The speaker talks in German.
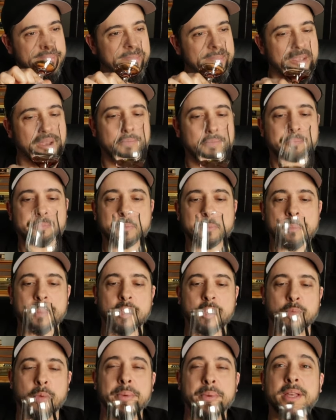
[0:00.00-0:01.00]
Ja,
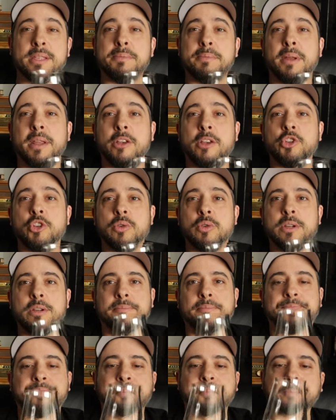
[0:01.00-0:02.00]
ich probiere jetzt mal einen Schluck.
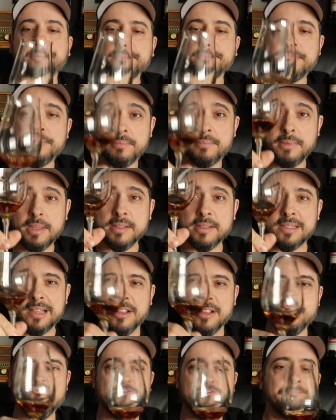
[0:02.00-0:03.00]

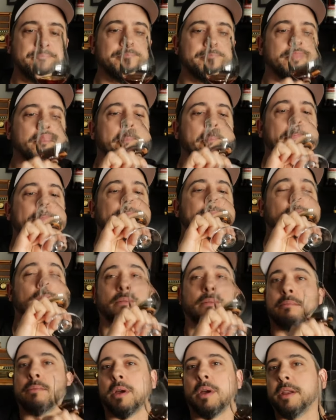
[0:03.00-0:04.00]
Slange.
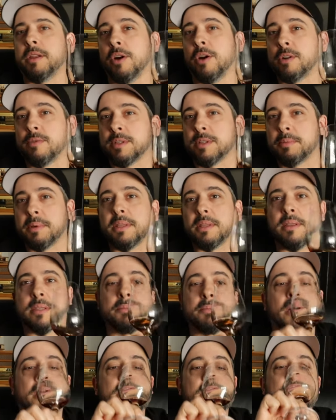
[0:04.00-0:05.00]
Keine Ahnung, was man in
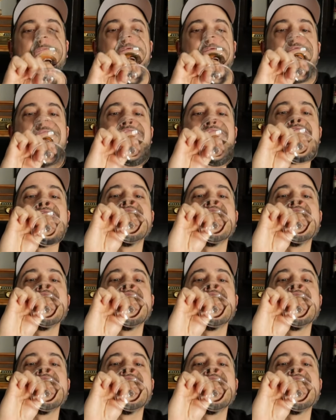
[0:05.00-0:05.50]
Tasmanien sagt.